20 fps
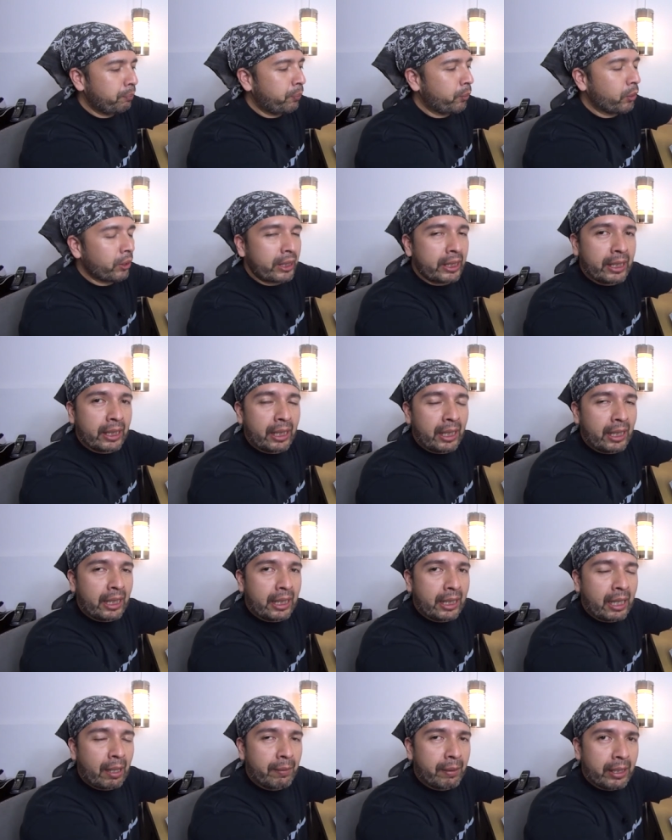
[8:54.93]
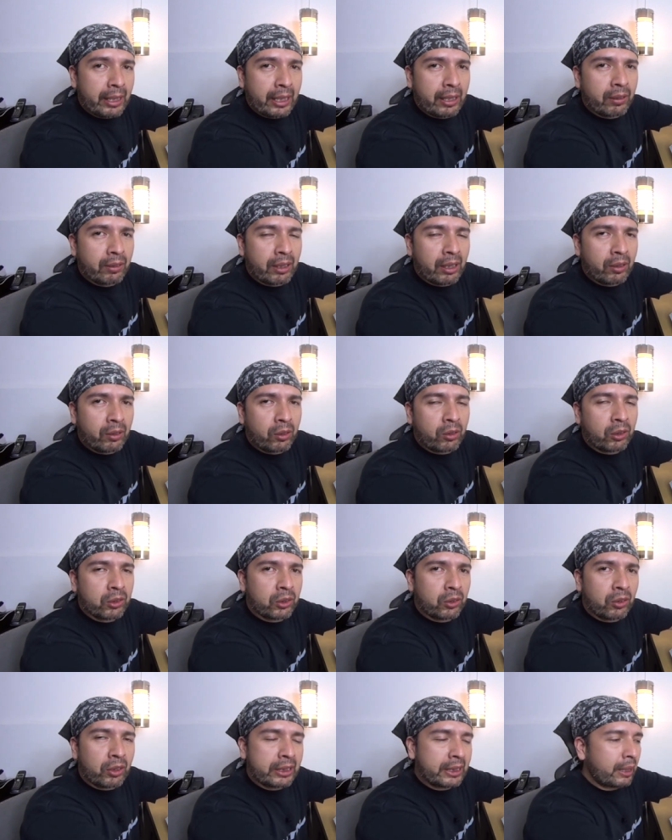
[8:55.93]
porque el cable negro y el rojo
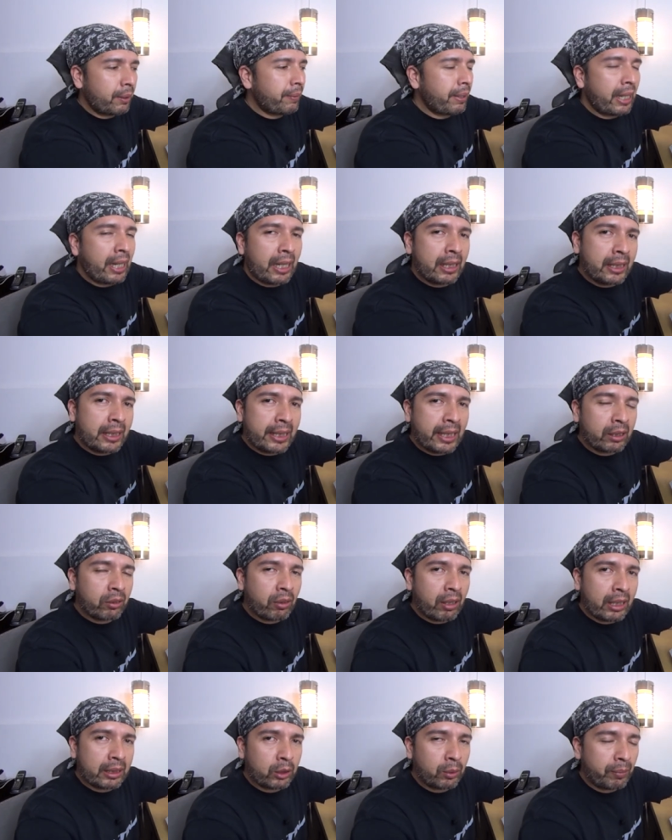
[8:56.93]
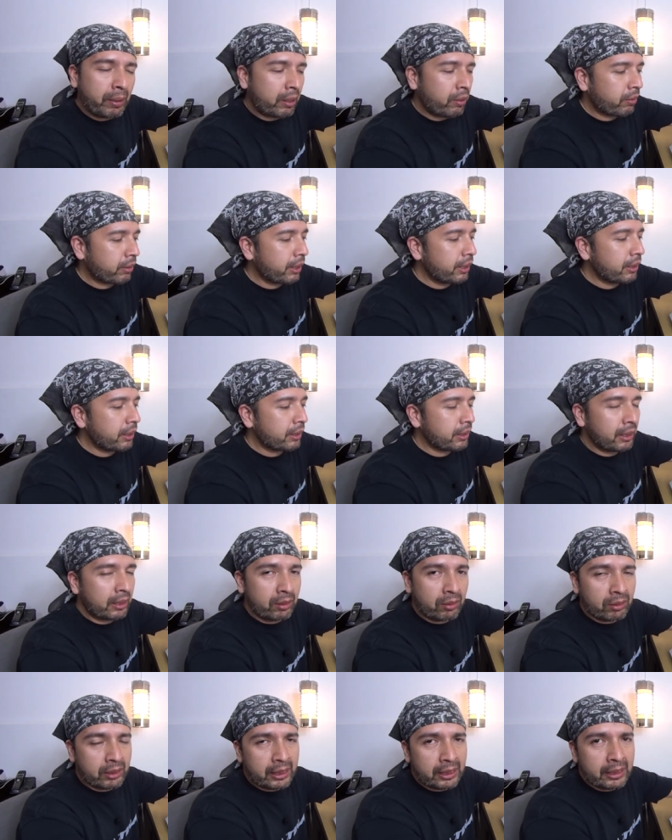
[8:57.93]
son los que bajan directo a las tomas corrientes
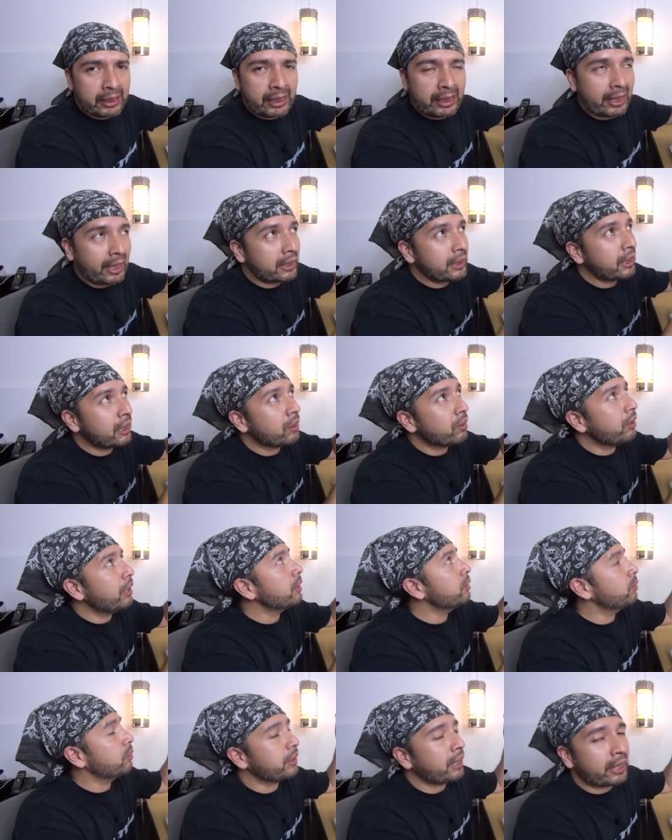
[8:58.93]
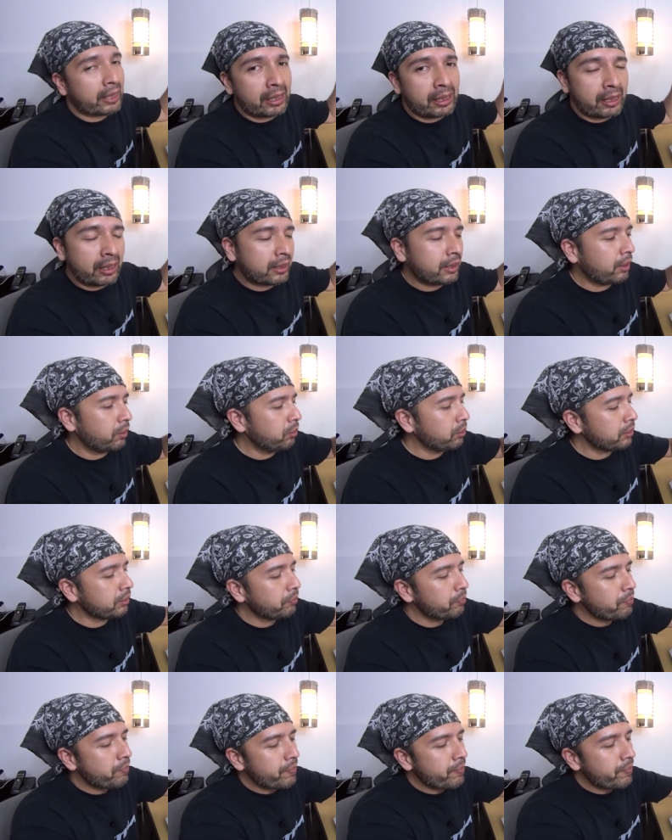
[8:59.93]
Entonces en casi todas sus cajitas de luz